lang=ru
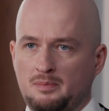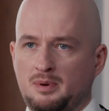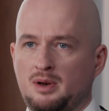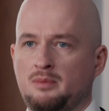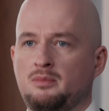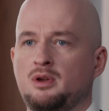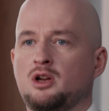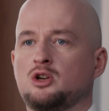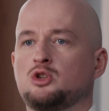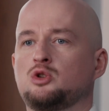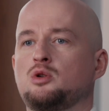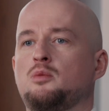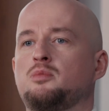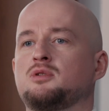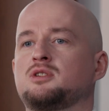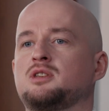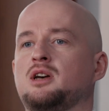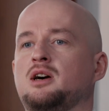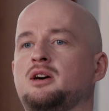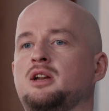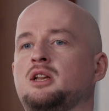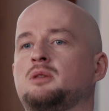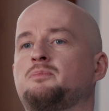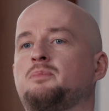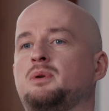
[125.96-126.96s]
Например, чтобы
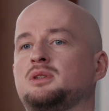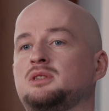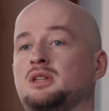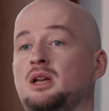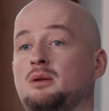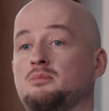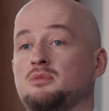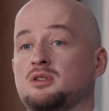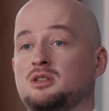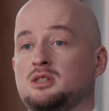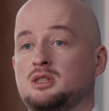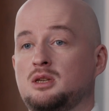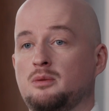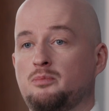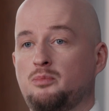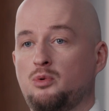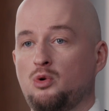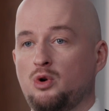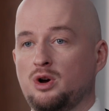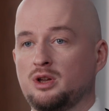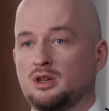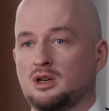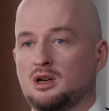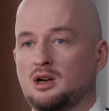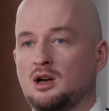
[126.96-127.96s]
закрыть потребности
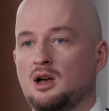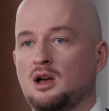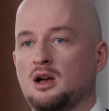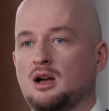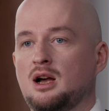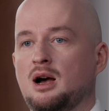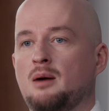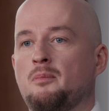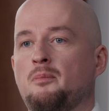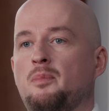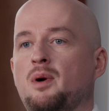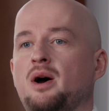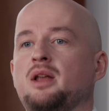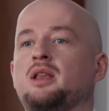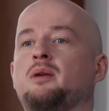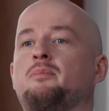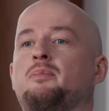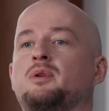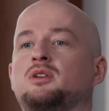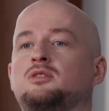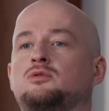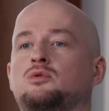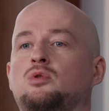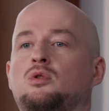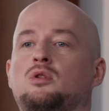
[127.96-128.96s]
Boeing, компания
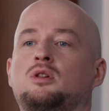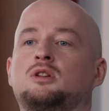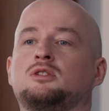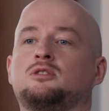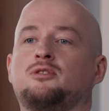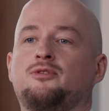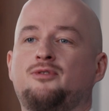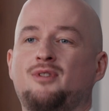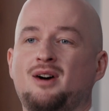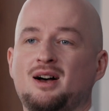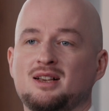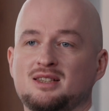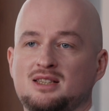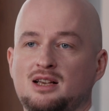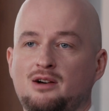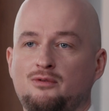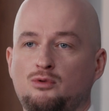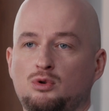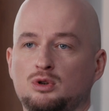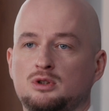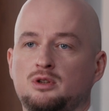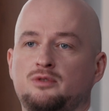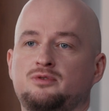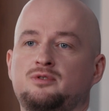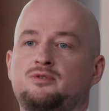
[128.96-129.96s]
построила два
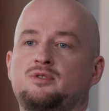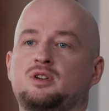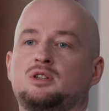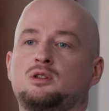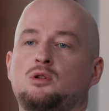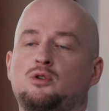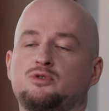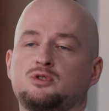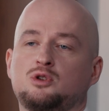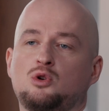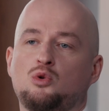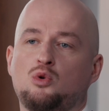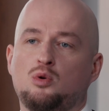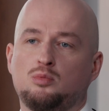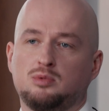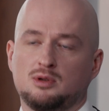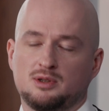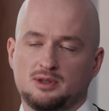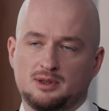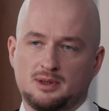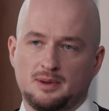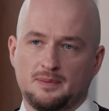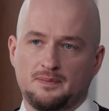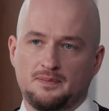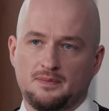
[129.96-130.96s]
завода в Свердловской
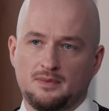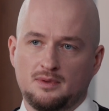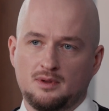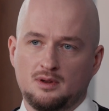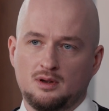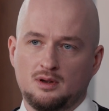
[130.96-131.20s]
области.